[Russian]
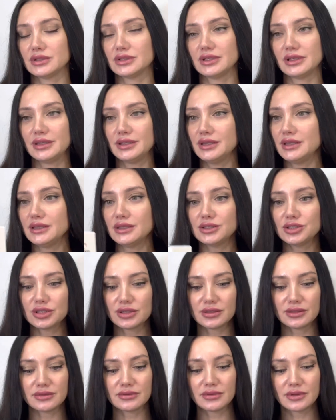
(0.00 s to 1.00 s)
эта
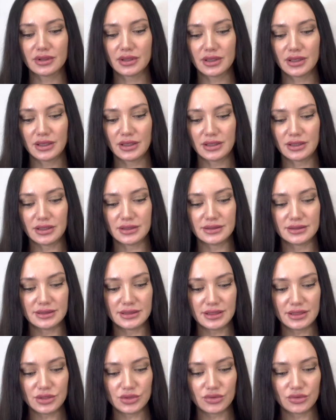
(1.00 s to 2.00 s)
линеечка. И
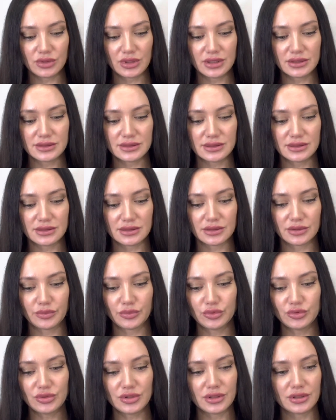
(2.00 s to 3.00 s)
здесь у нас э,
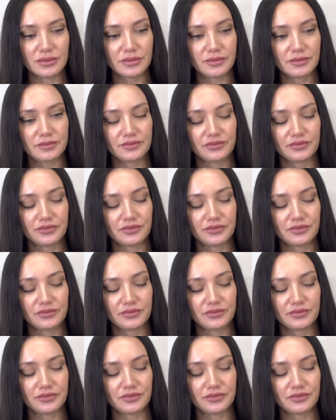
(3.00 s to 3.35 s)
пудра,